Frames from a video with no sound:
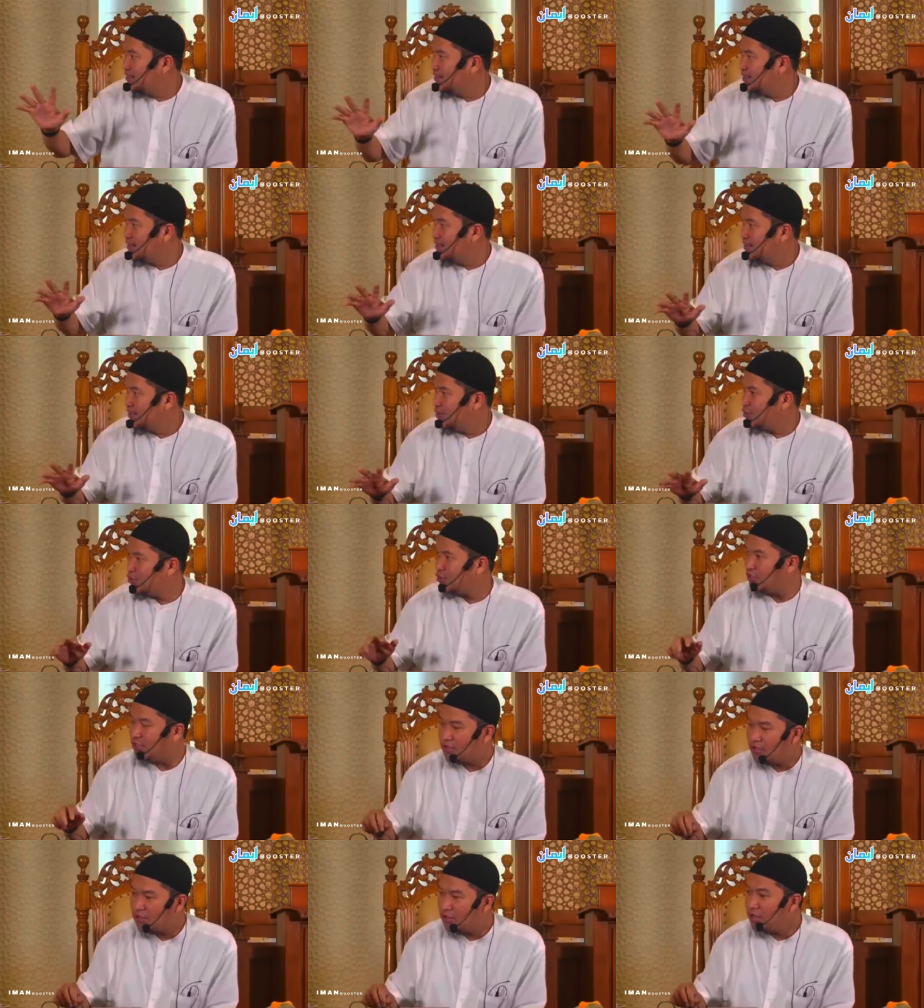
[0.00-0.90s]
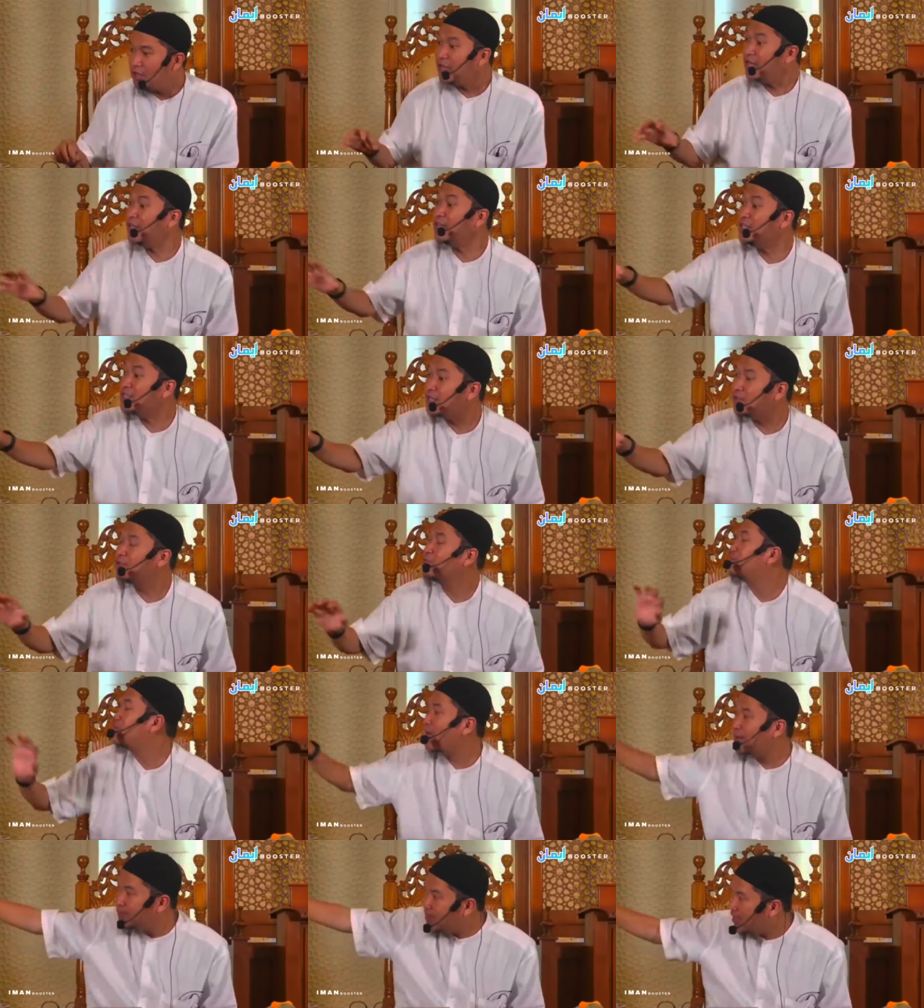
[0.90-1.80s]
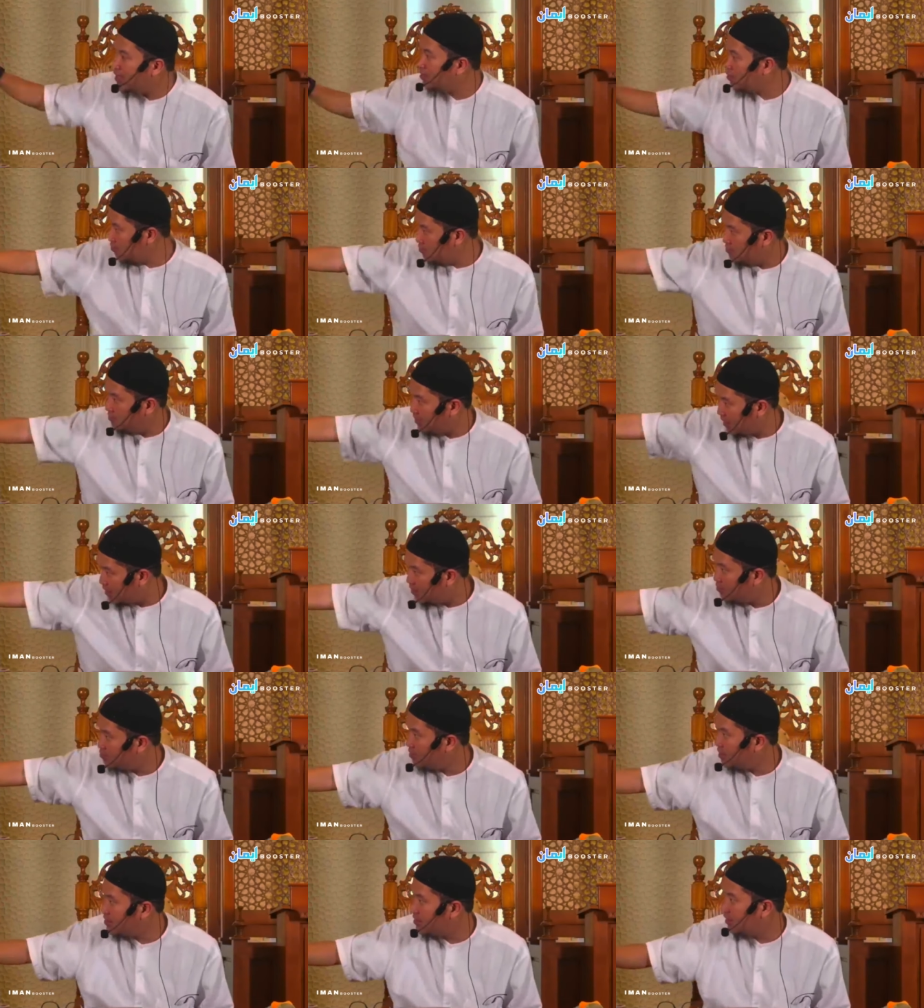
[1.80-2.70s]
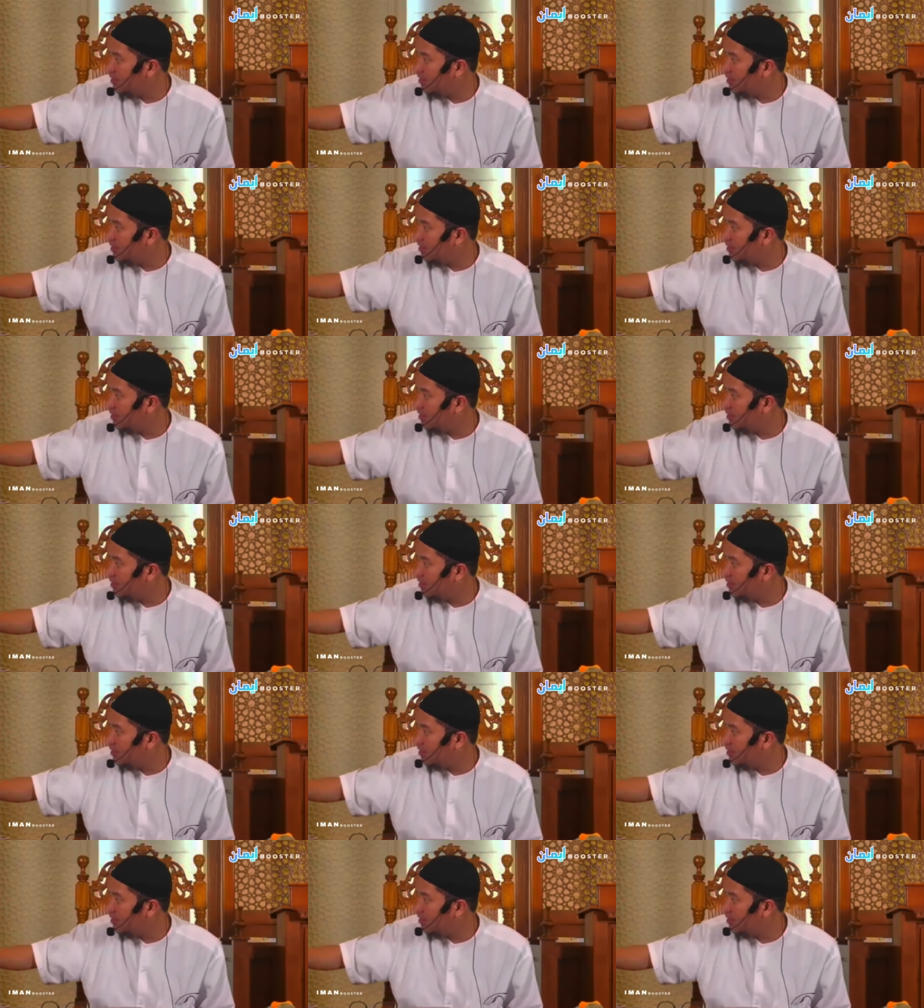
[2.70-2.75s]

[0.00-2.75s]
Istri kita, doain nanti jatuh. Udah biarin dulu, biarin dulu aja